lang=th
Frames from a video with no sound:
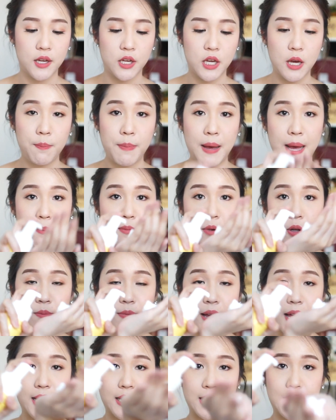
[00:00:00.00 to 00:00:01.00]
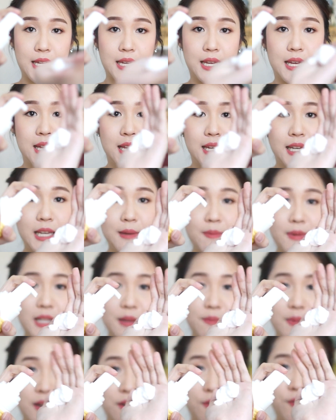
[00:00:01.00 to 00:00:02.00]
ก็ปับลงมาอย่างนี้คือมันจะ
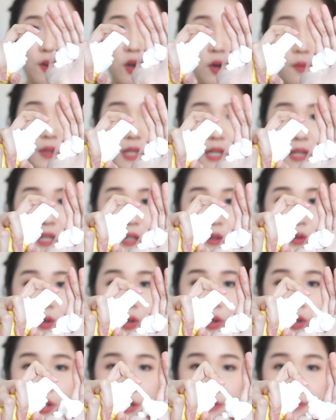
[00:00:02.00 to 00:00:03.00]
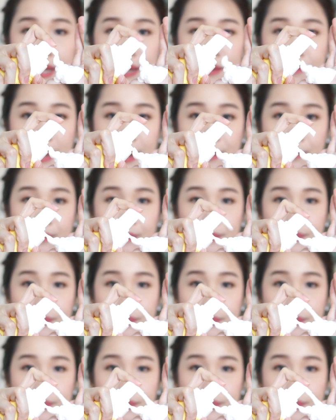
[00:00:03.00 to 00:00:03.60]
เป็นโฟมอย่างนี้เลยทุกคนมันแบบ